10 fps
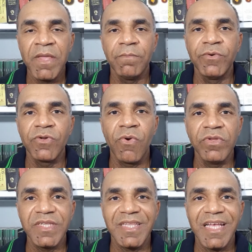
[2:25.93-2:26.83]
por
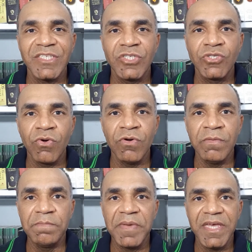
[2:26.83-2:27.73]
conta da
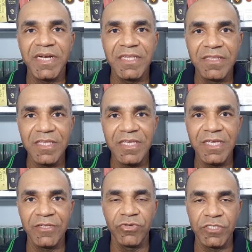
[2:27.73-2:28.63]

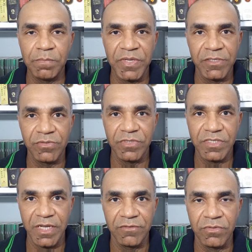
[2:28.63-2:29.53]
soberania do Espírito
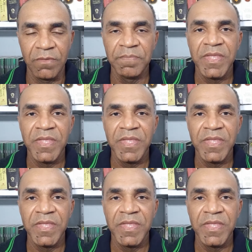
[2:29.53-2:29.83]
Santo.